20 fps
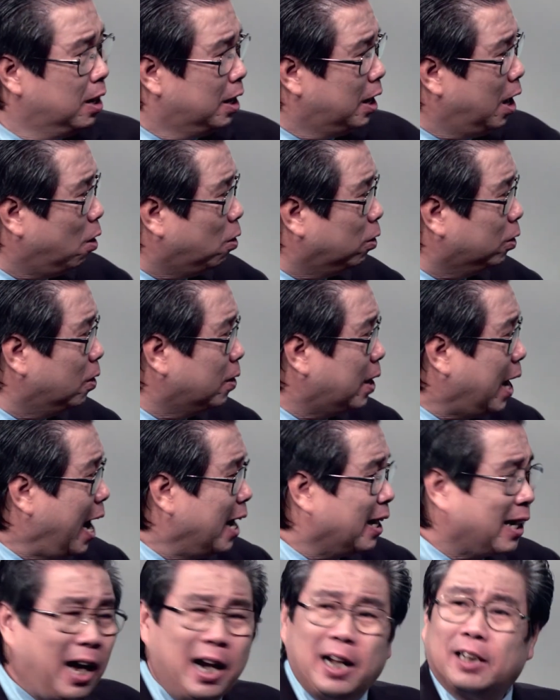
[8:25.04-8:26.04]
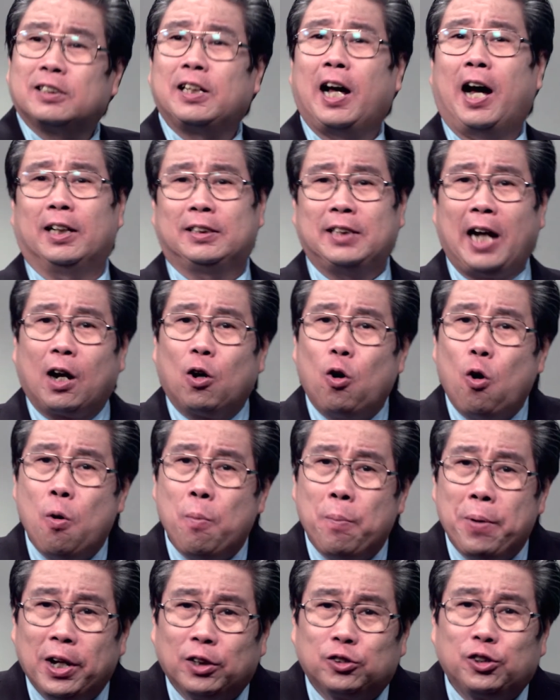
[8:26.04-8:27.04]
เราก็ต้องการการรักษาจากองค์พ
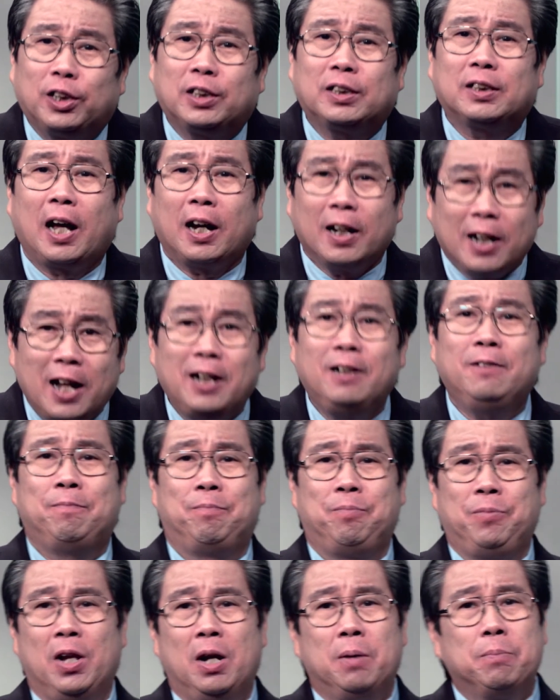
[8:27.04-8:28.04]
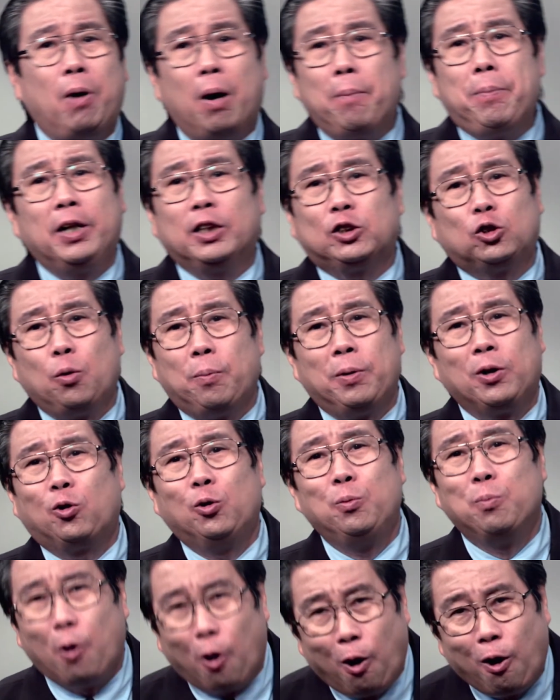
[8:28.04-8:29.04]
ระเยซูทั้งนั้นเพราะพระเยซูเป็นคุณ
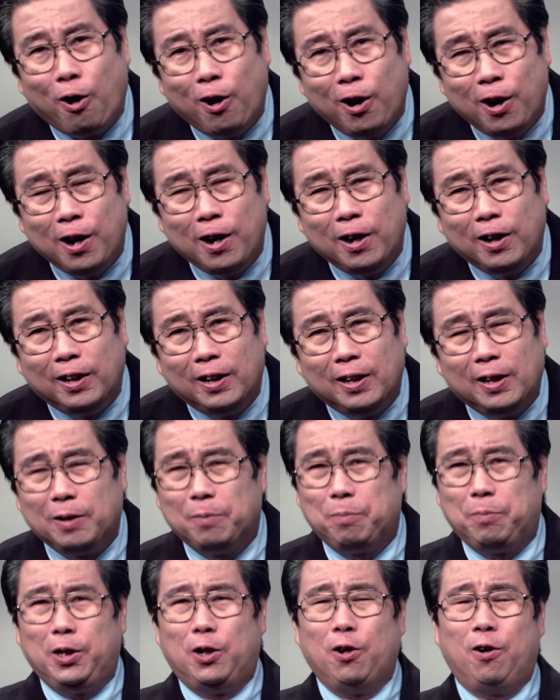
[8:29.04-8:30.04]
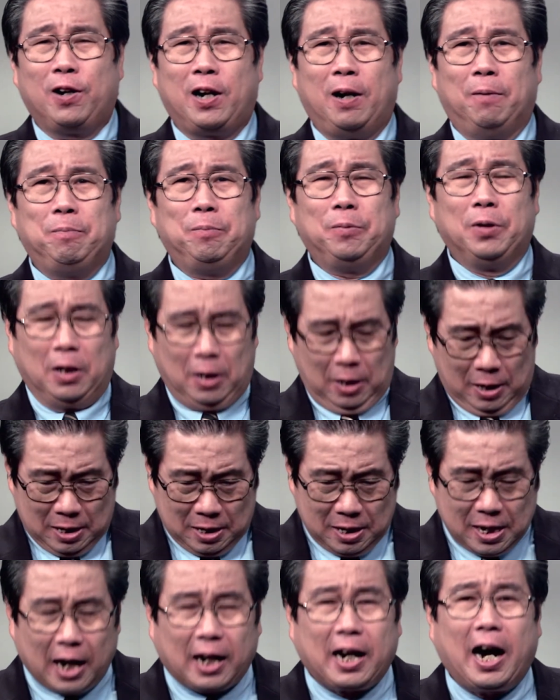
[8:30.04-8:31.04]
หมอ พี่น้องครับ
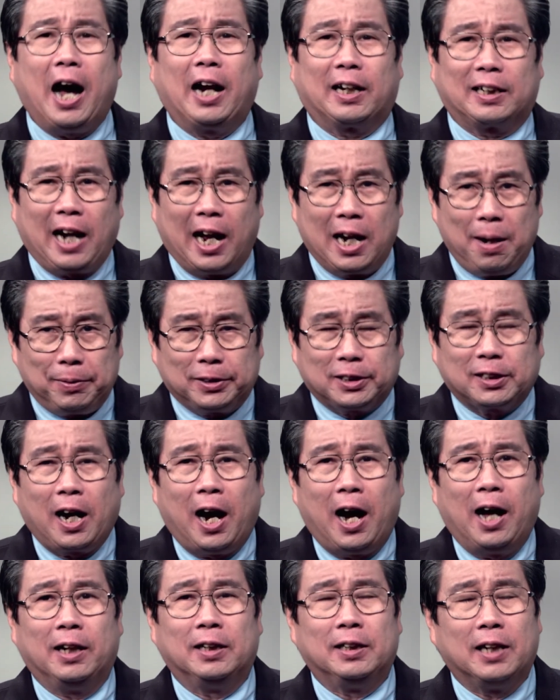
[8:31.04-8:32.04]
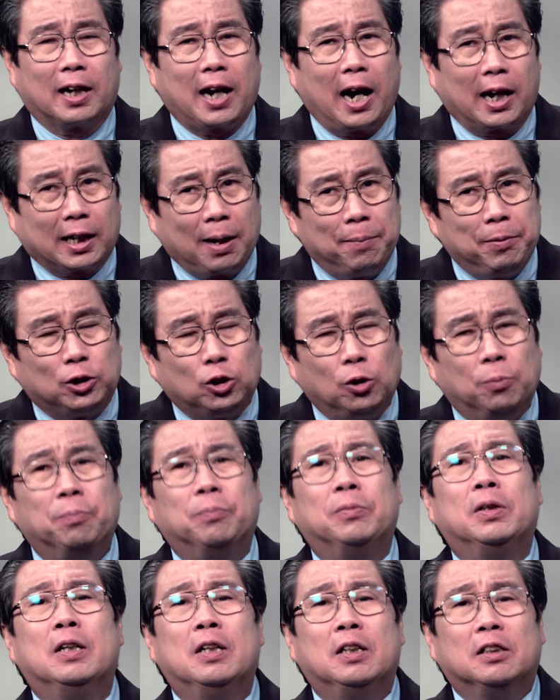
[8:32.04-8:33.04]
อย่าขาดการนมัสการอย่าขาดการประชุม
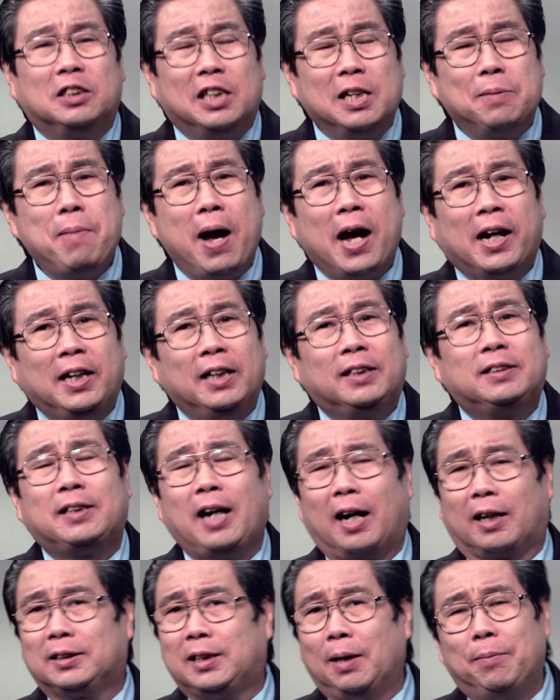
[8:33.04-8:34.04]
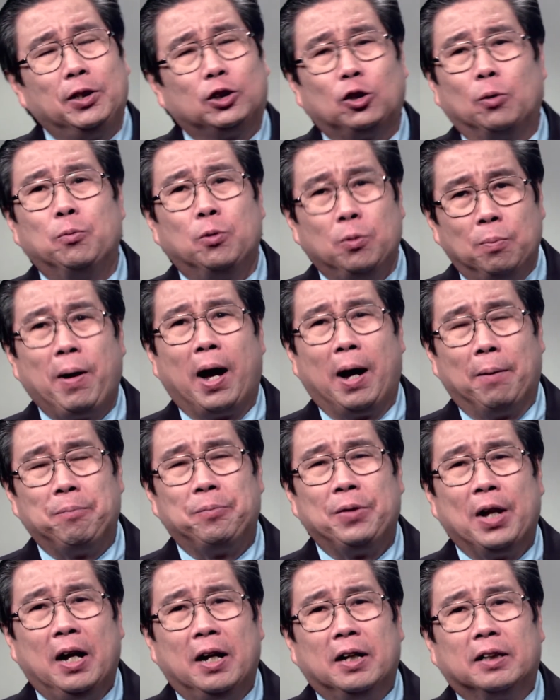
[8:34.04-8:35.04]
ถึงแม้คิดจักจะไม่สมบูรณ์แบบ
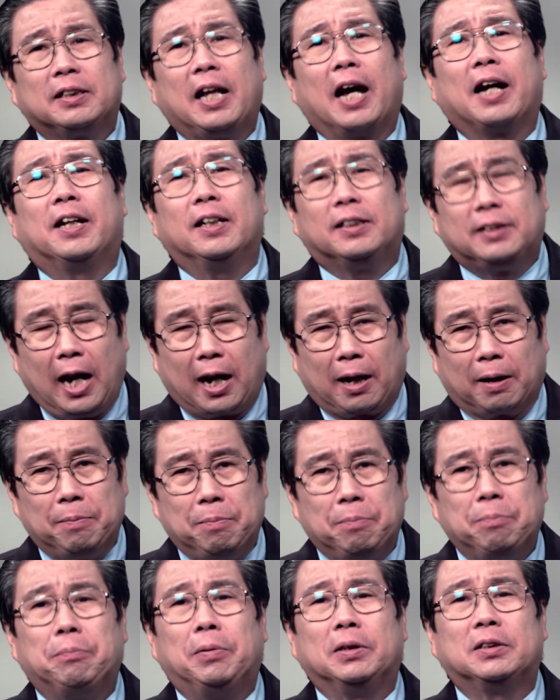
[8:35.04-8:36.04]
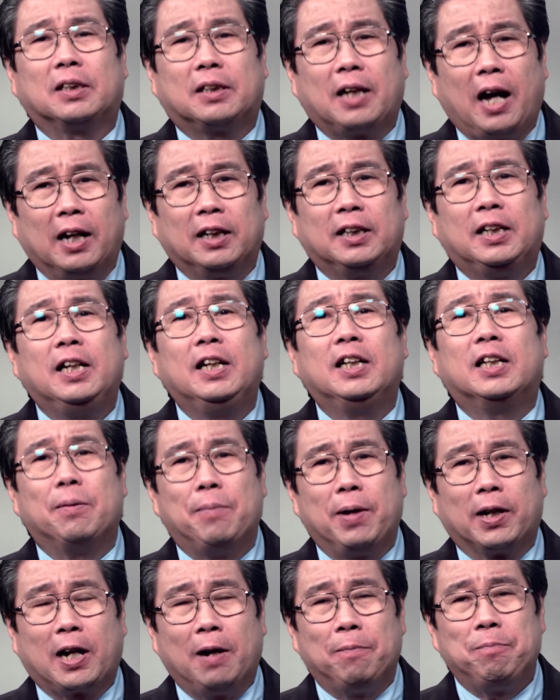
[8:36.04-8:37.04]
แต่คิดจักเป็นสถานที่ทำไม
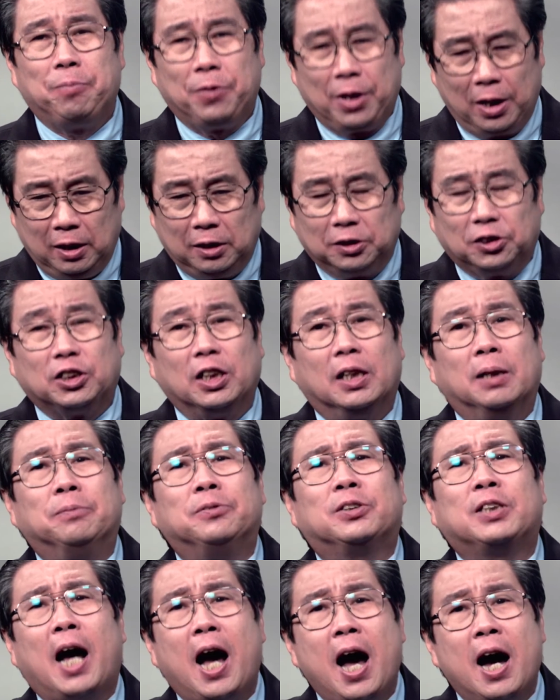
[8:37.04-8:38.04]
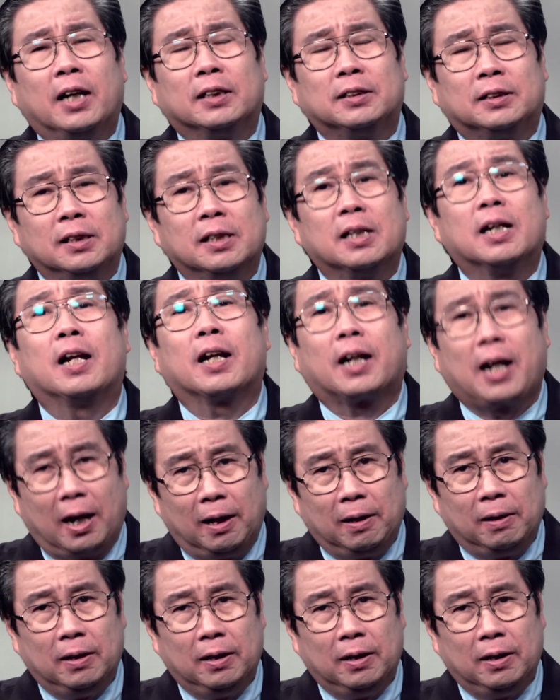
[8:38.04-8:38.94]
ครับ เสริมสร้างซึ่งกันและกัน